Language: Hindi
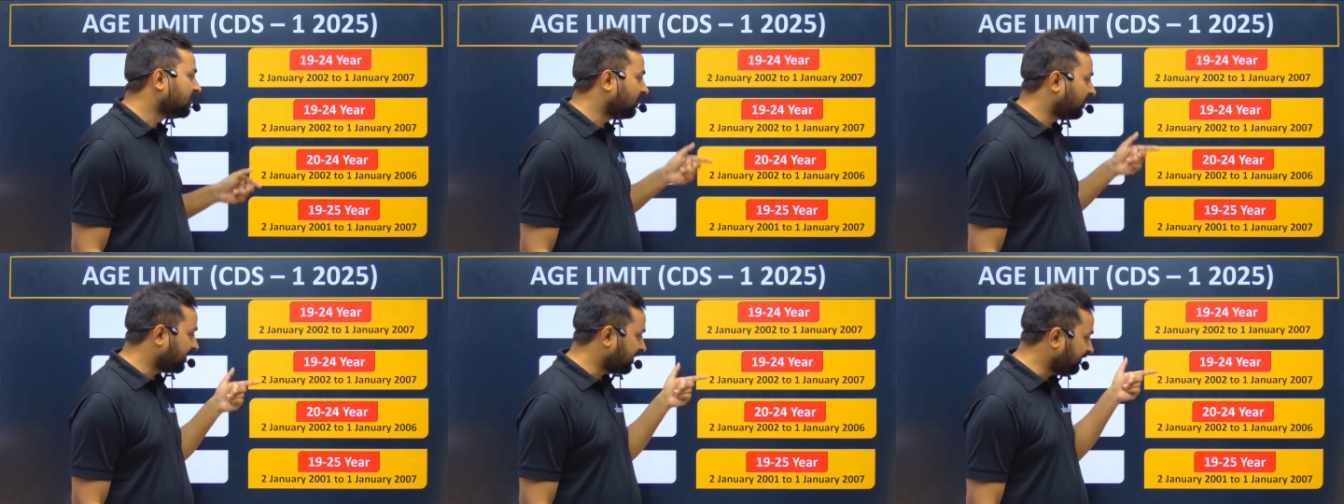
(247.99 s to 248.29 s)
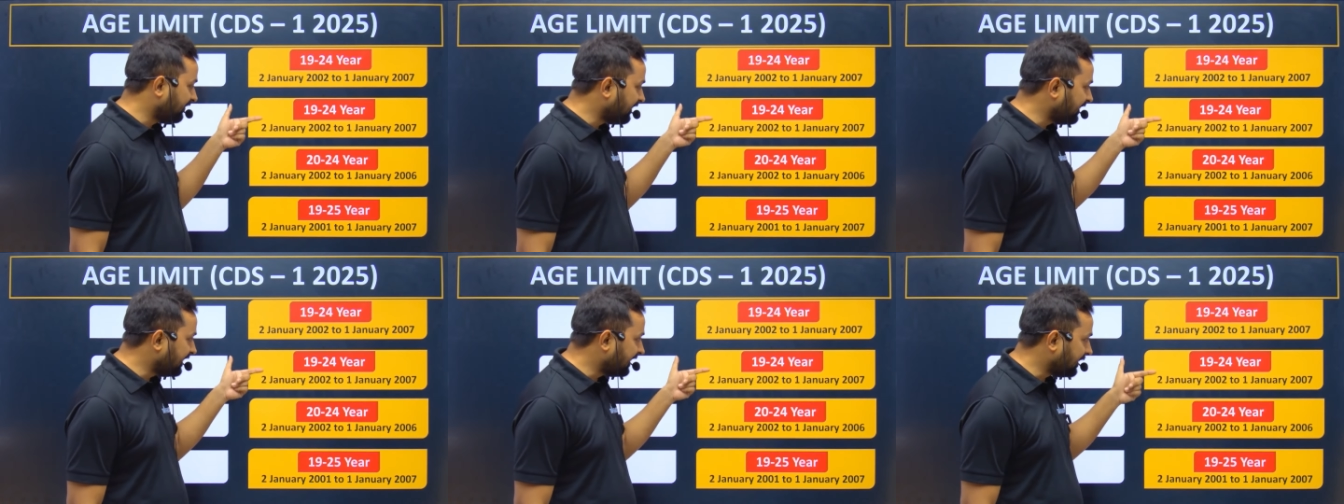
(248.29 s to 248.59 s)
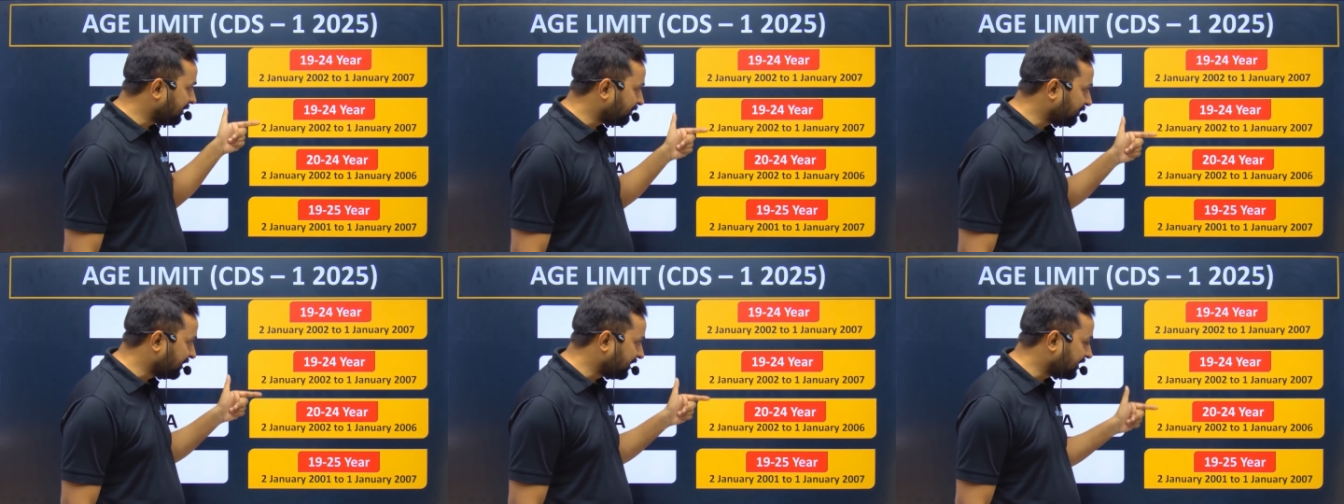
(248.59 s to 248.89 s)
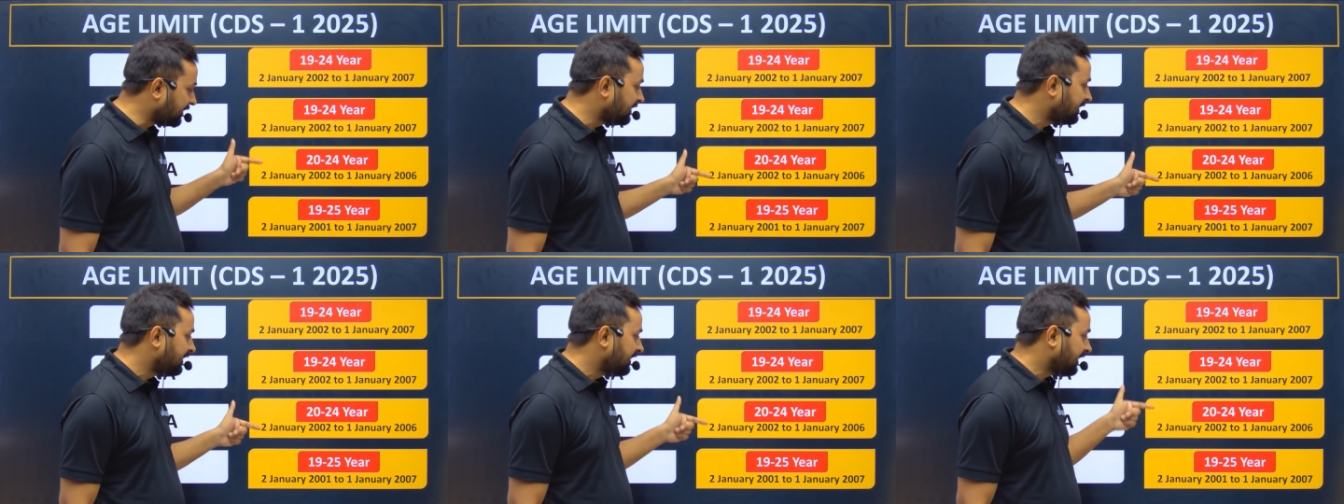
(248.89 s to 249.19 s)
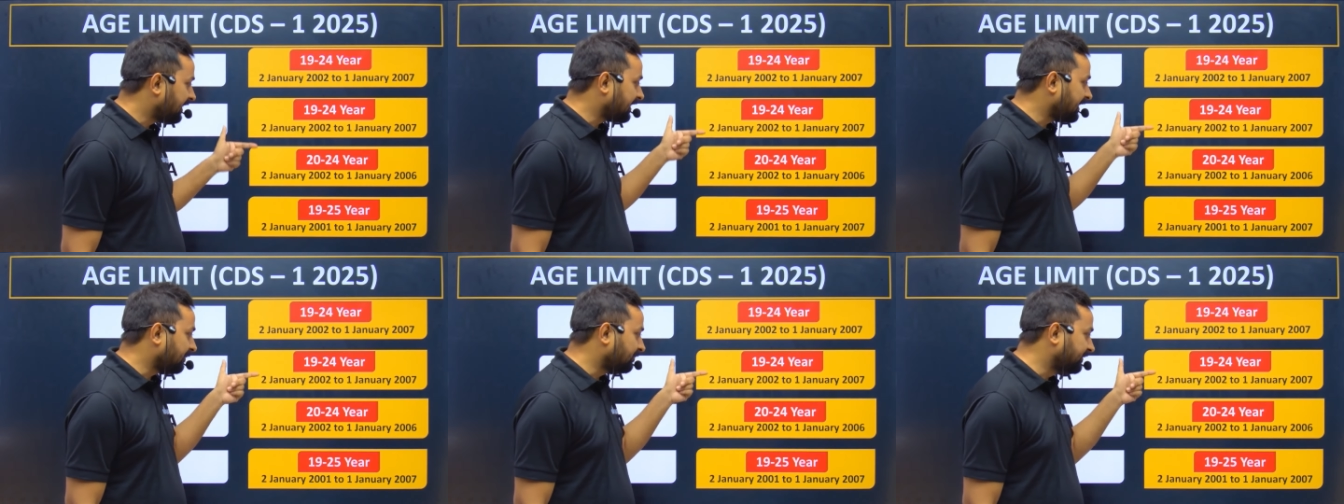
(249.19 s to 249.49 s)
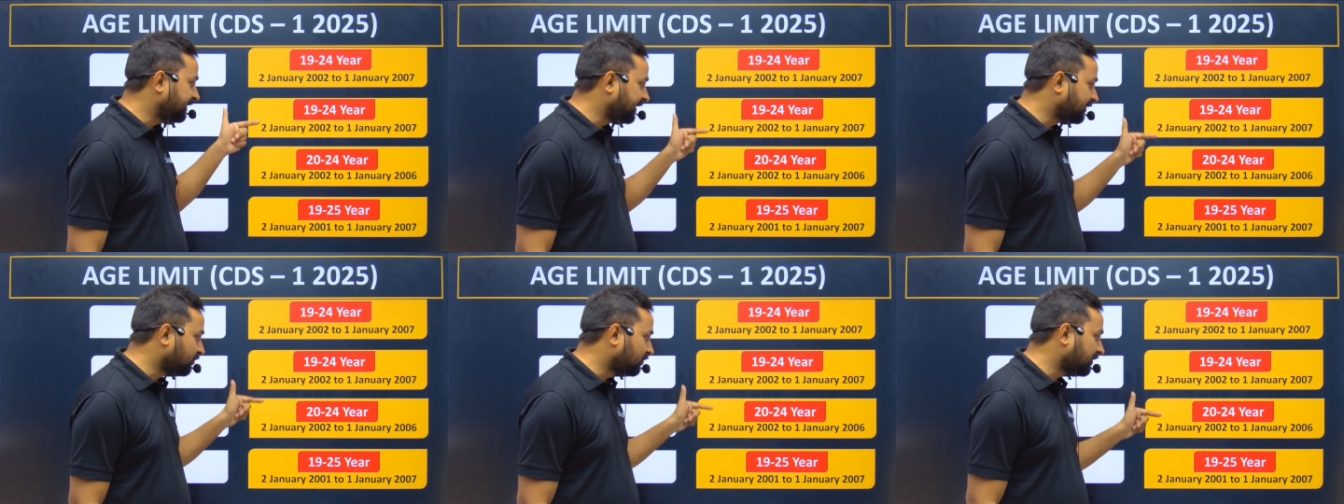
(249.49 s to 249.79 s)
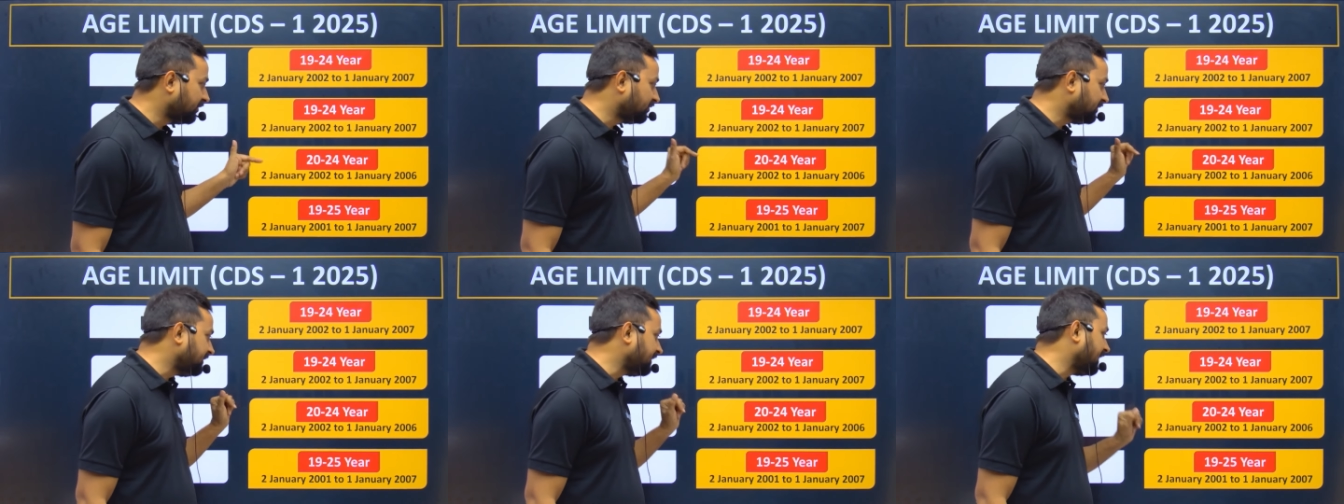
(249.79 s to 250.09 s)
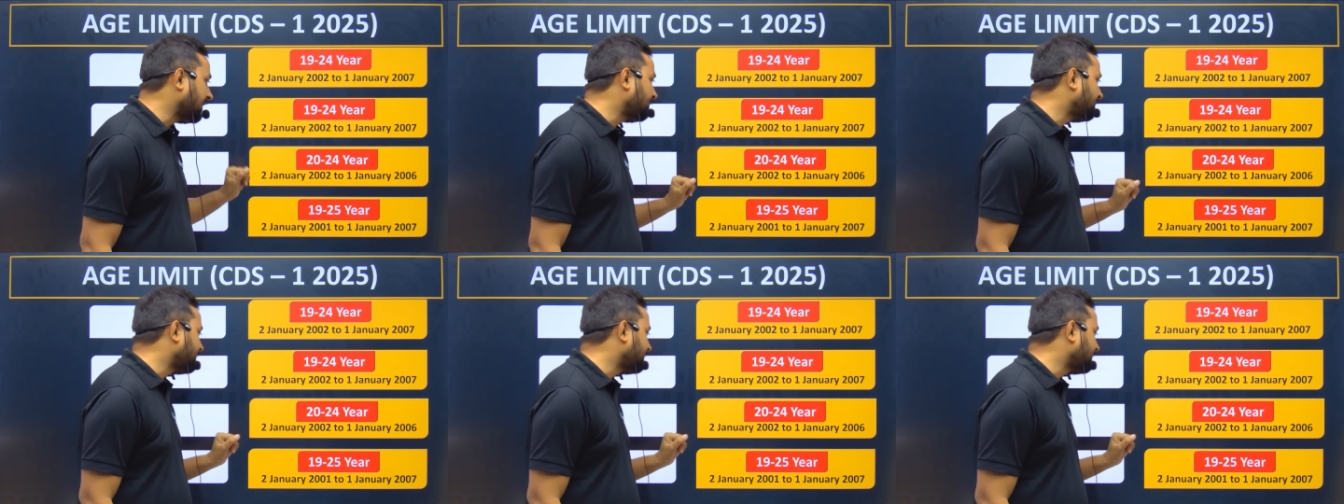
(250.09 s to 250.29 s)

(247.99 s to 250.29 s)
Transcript: और इवन यहां पर अगर आप देखोगे तो यहां पर